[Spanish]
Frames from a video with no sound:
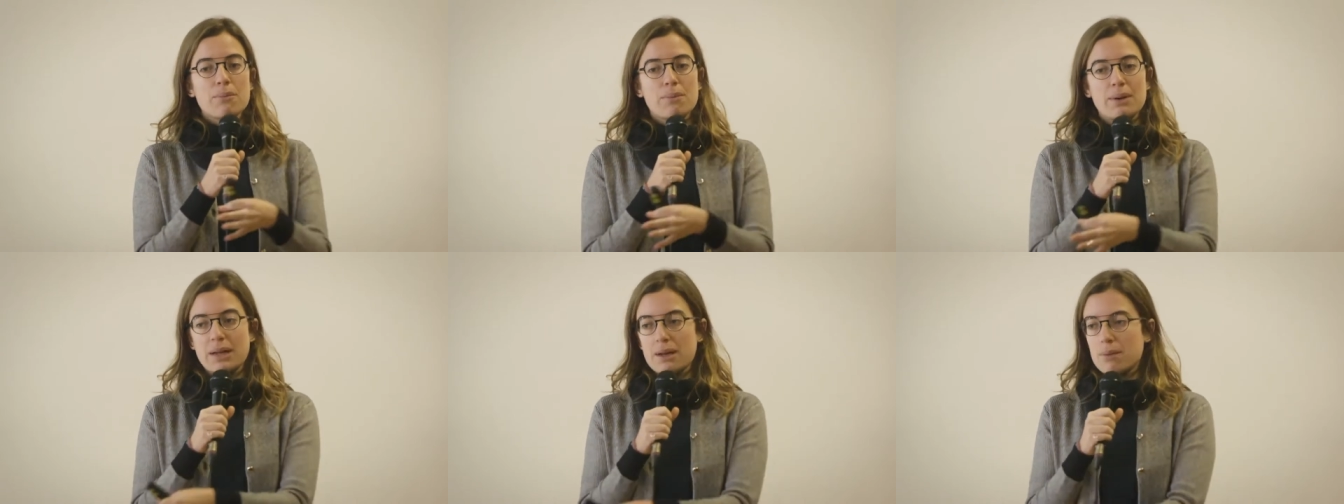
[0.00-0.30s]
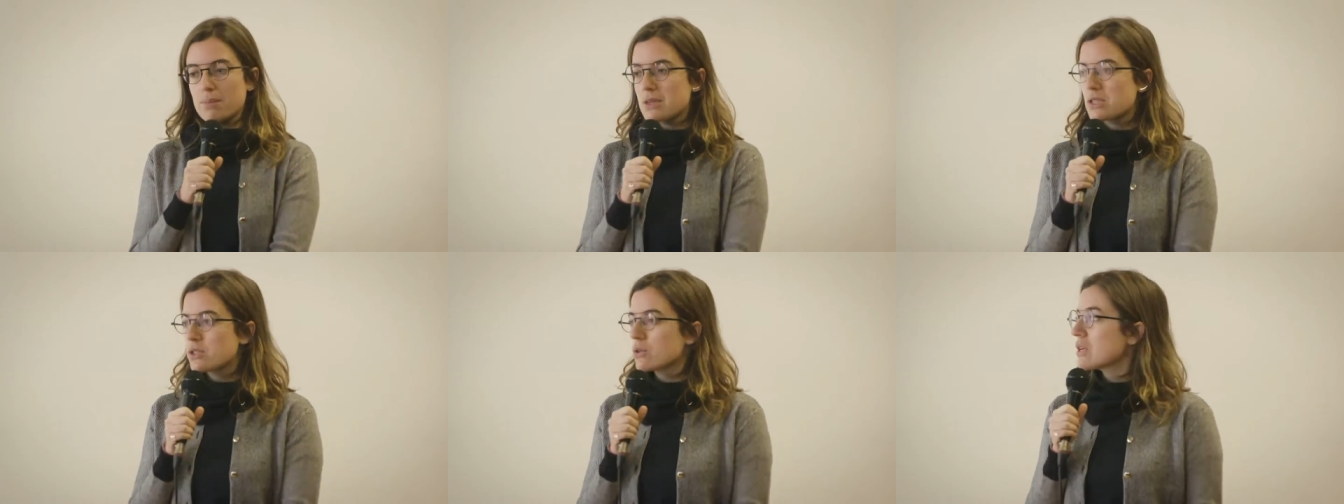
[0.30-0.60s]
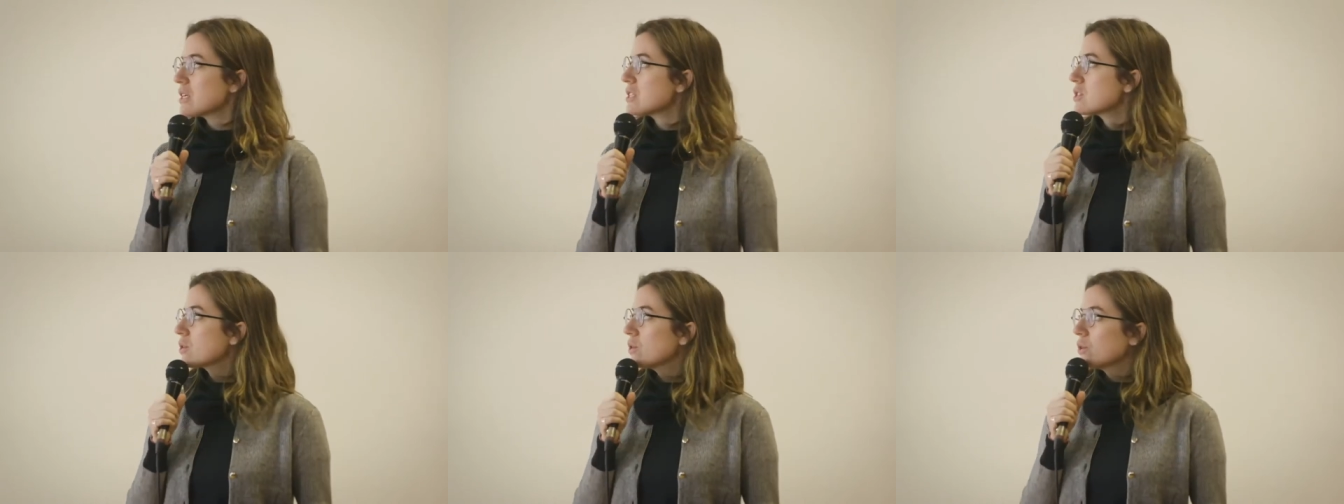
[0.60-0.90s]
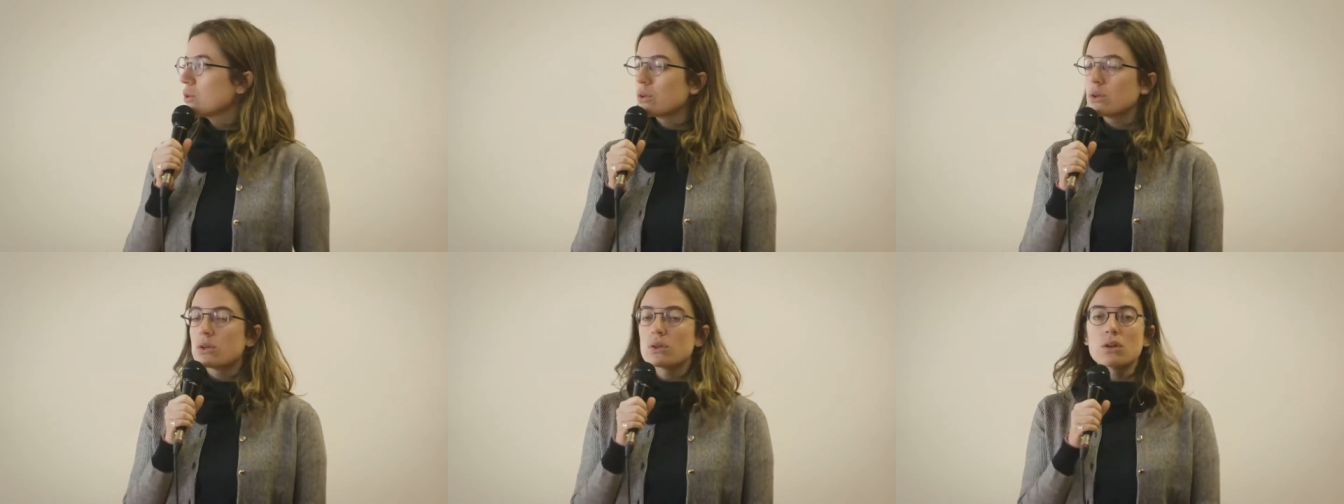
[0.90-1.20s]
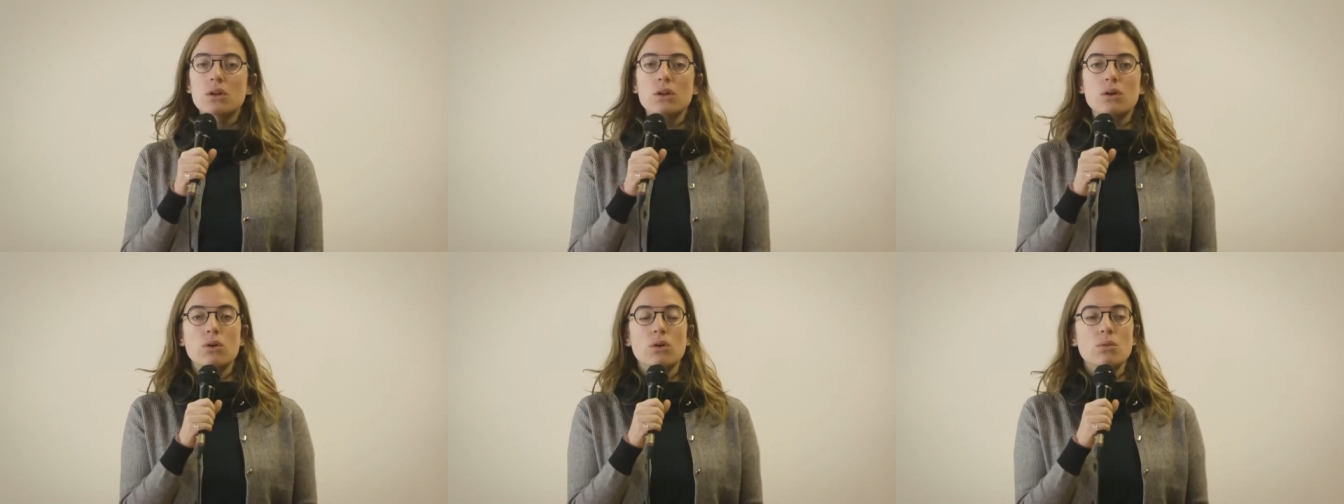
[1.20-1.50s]
para personas
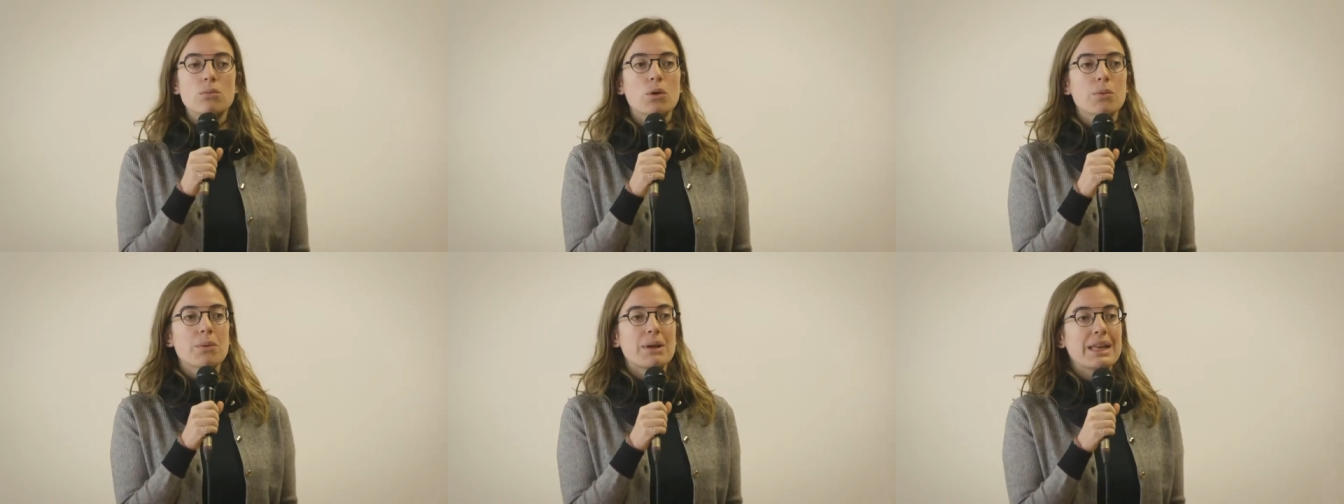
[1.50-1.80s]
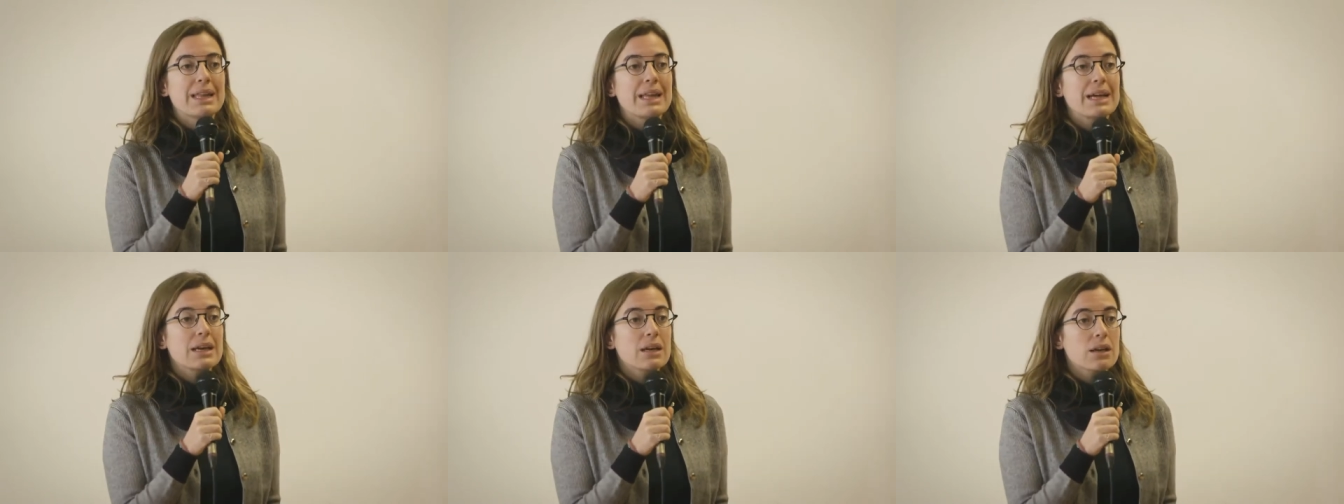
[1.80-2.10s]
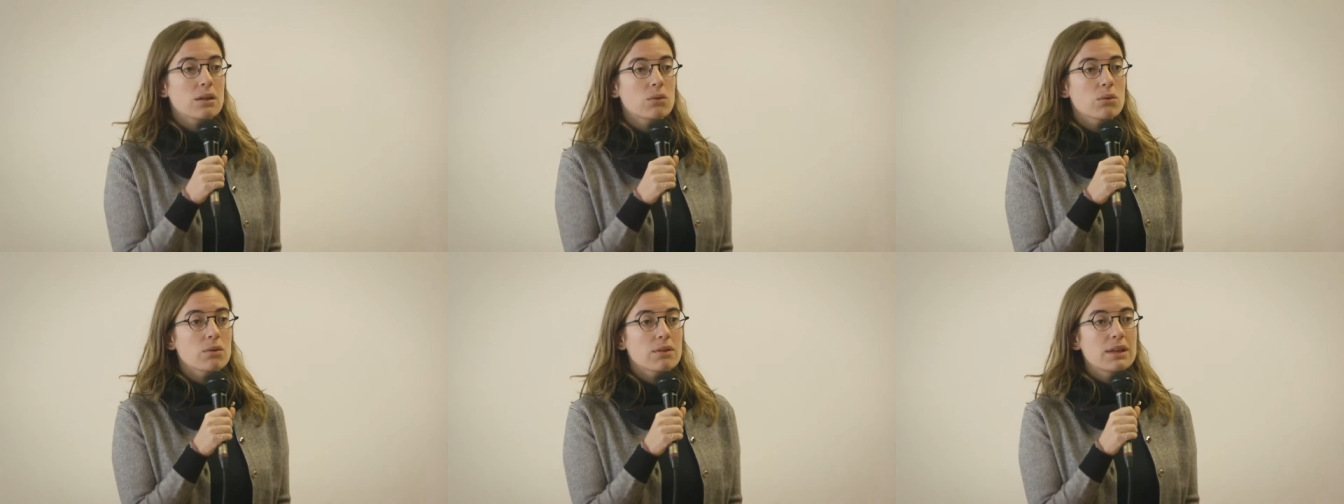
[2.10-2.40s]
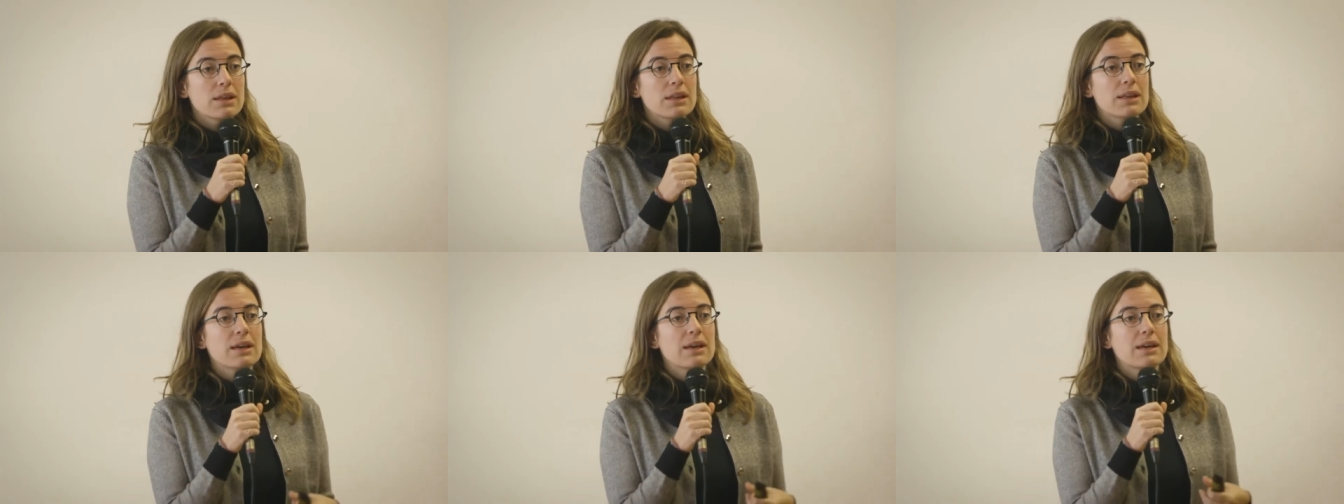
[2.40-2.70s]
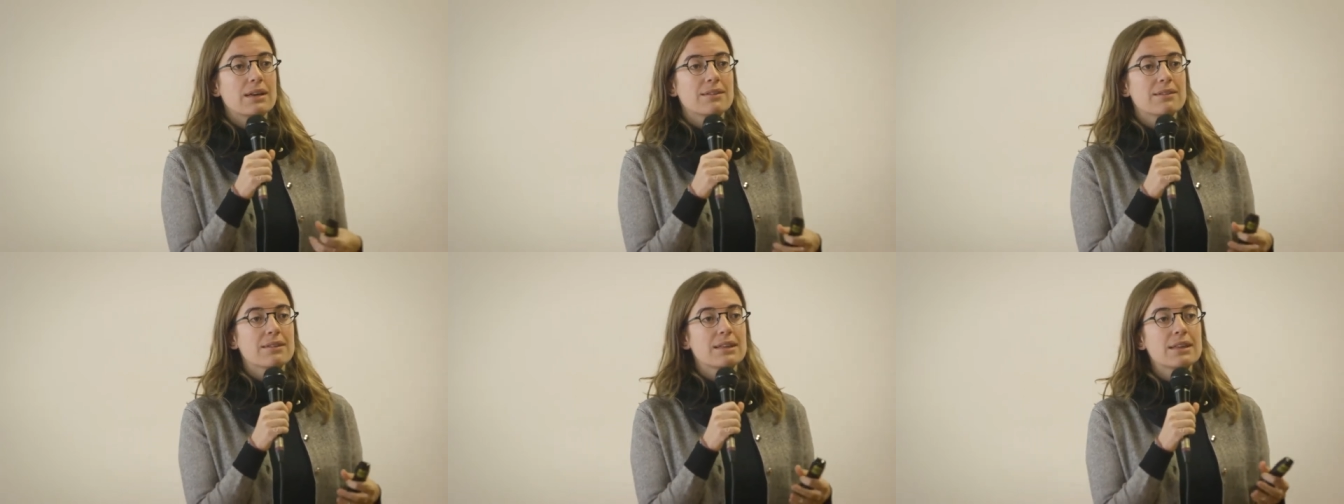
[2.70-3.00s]
con, con movilidad
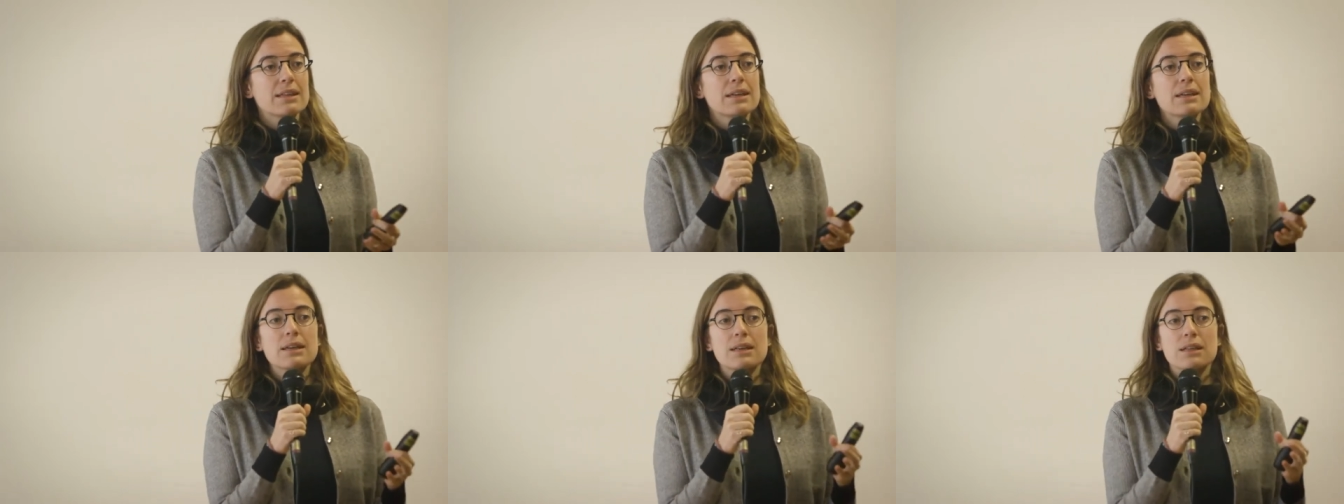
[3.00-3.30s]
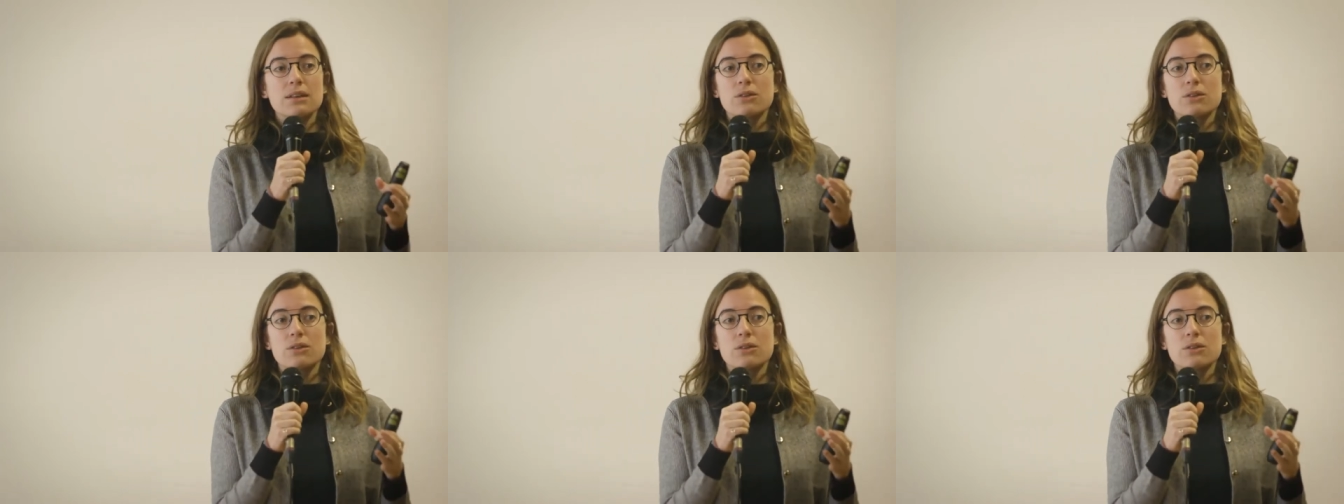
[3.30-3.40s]
reducida, etc etcétera.